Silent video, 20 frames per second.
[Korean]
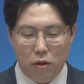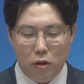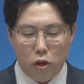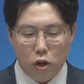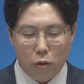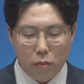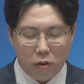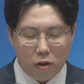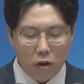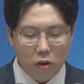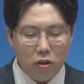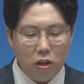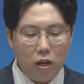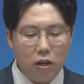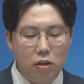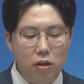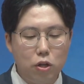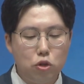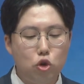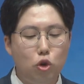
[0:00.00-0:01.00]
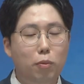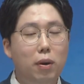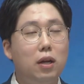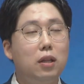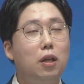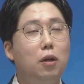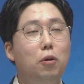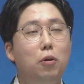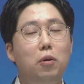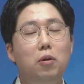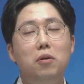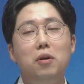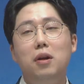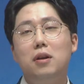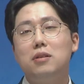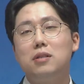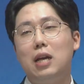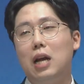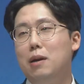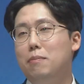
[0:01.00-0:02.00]
여러분, 그런데 그의 소망대로
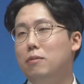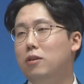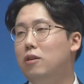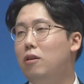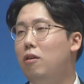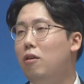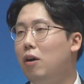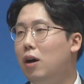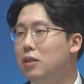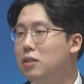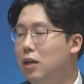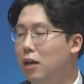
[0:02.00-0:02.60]
삶은 흘러가지